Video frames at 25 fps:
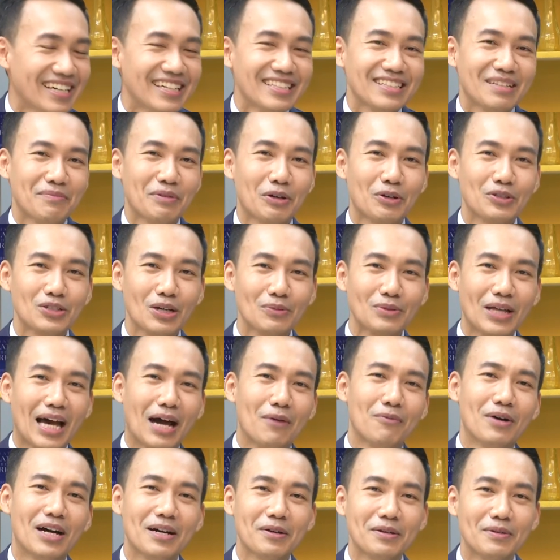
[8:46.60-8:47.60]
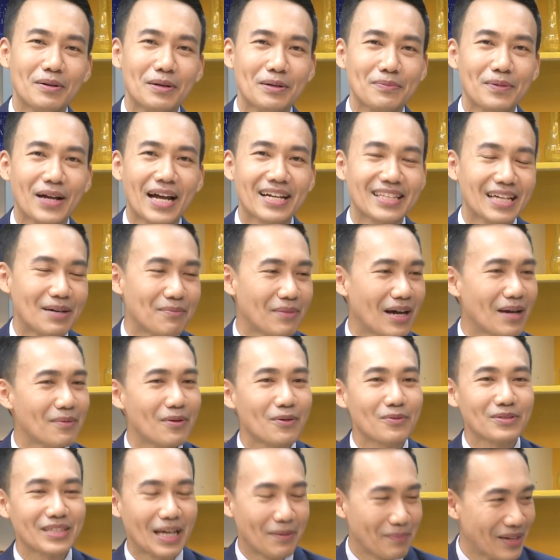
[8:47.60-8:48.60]
มีคนชอบถามว่าเราแบบใครทำให้บอ
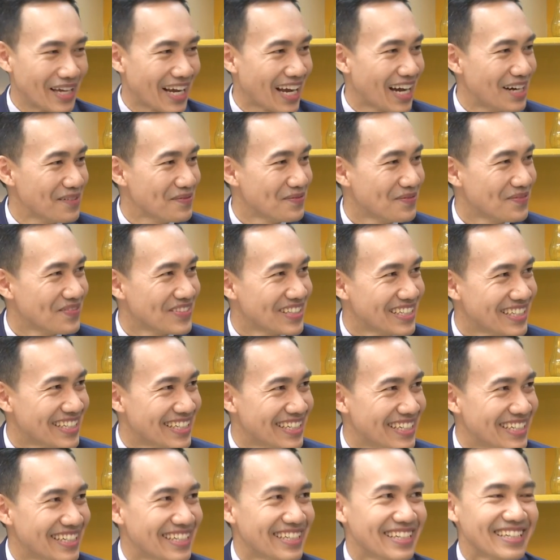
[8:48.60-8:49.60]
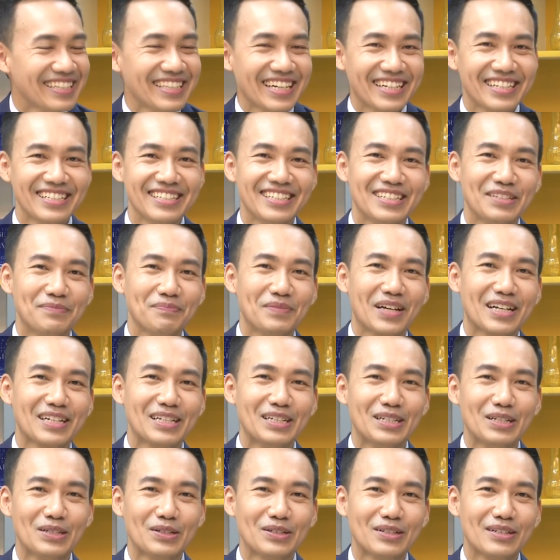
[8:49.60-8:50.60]
กทำเองครับ แต่คือ แต่คื
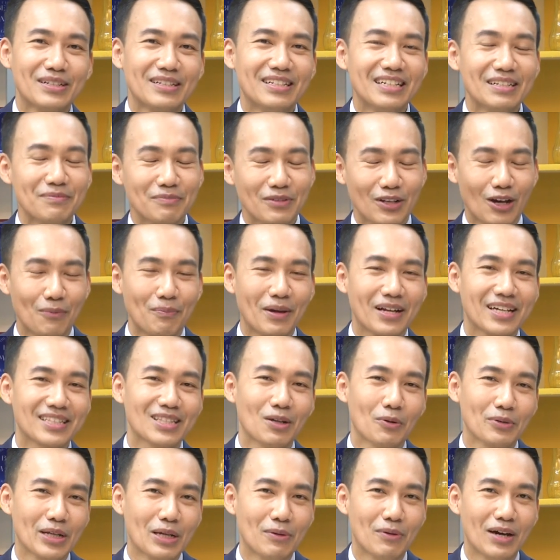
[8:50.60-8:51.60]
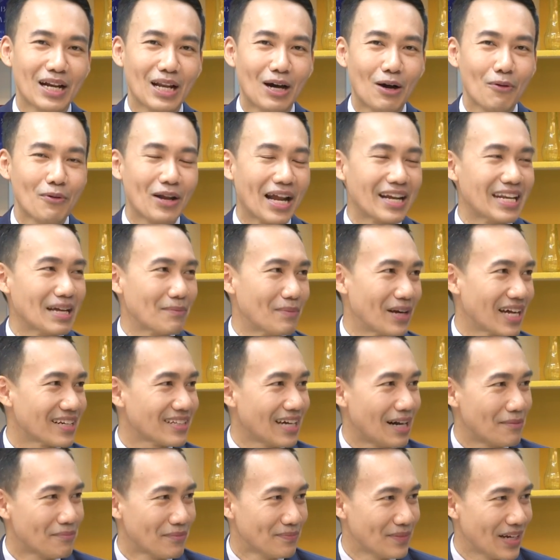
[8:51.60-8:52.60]
อนึกย้อนไปก็ตกดีว่าเราเอาเวลาที่ไหนมานั่ง
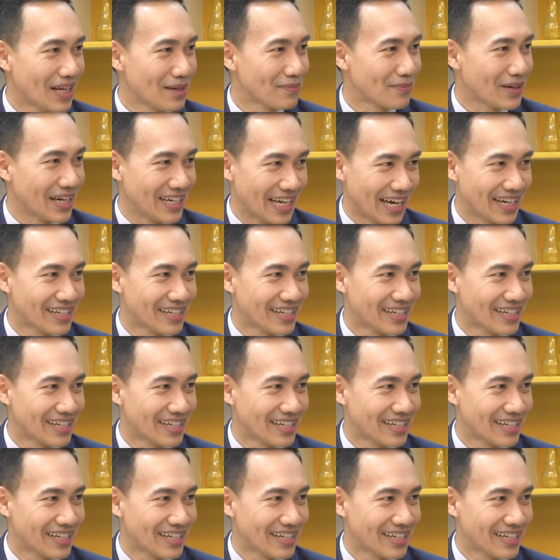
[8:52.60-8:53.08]
ทำอะไรขนาด